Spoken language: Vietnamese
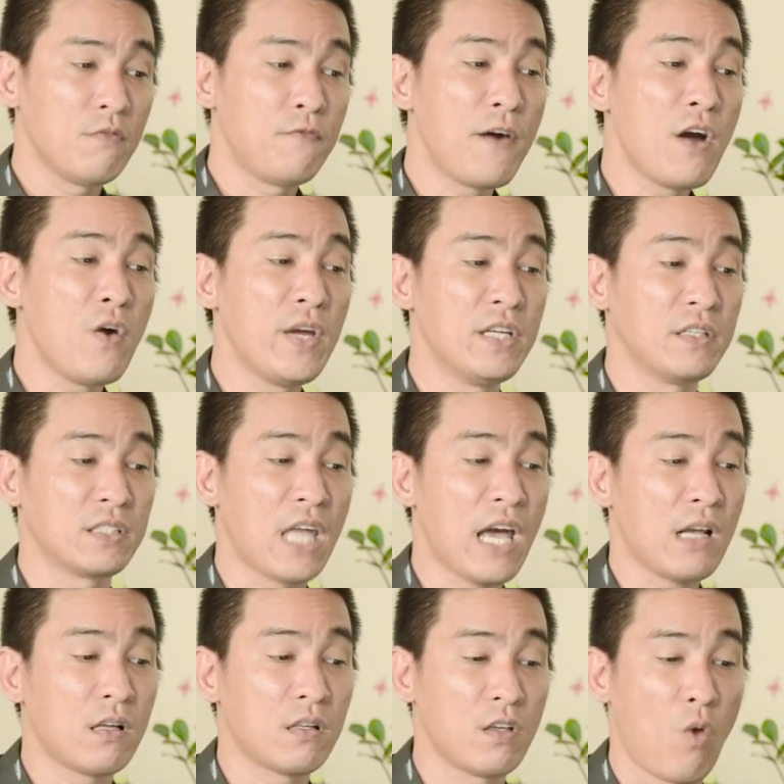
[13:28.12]
phát huy được
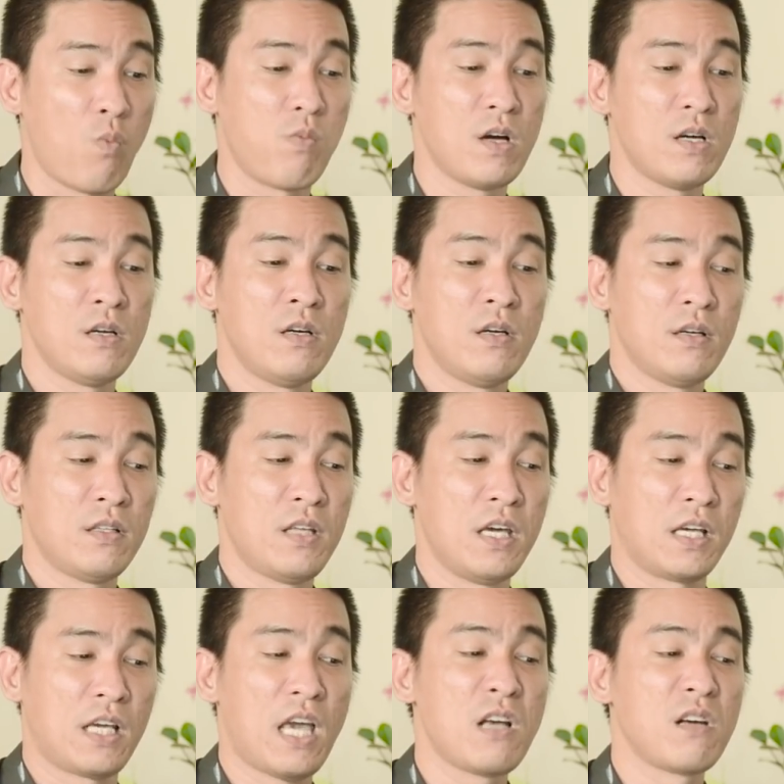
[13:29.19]
tác dụng
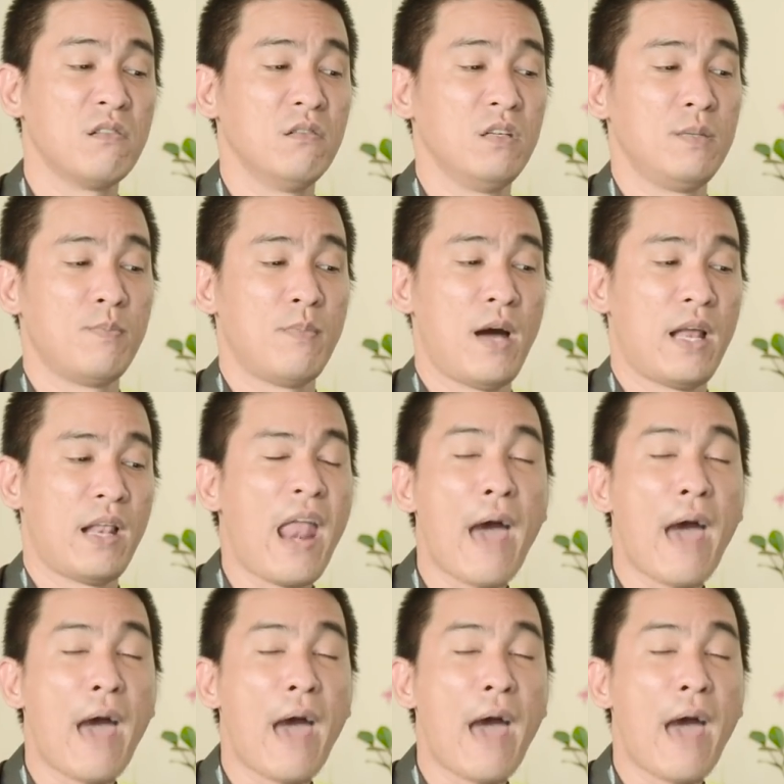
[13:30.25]
thì cái người mà